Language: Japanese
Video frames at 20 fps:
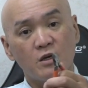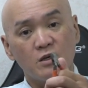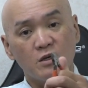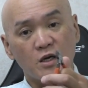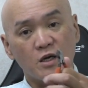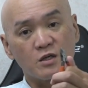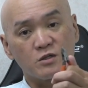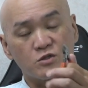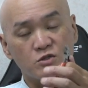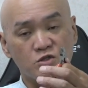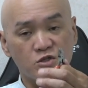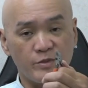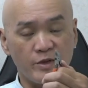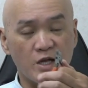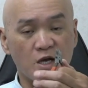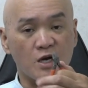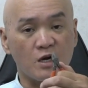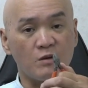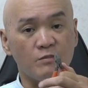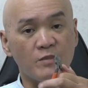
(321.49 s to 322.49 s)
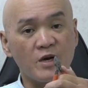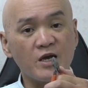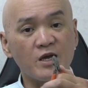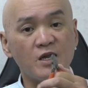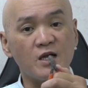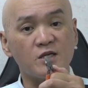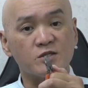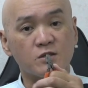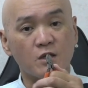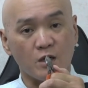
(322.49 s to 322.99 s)
だから爪なんか負け
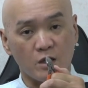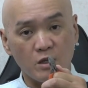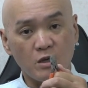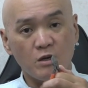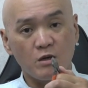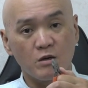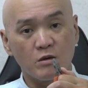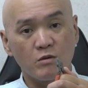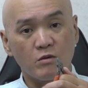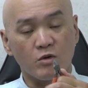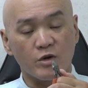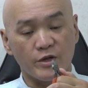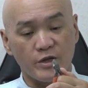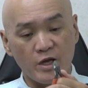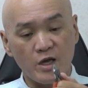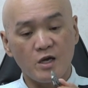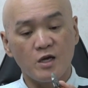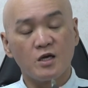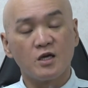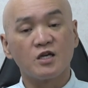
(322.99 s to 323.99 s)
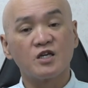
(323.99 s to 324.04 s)
ないですからねこれで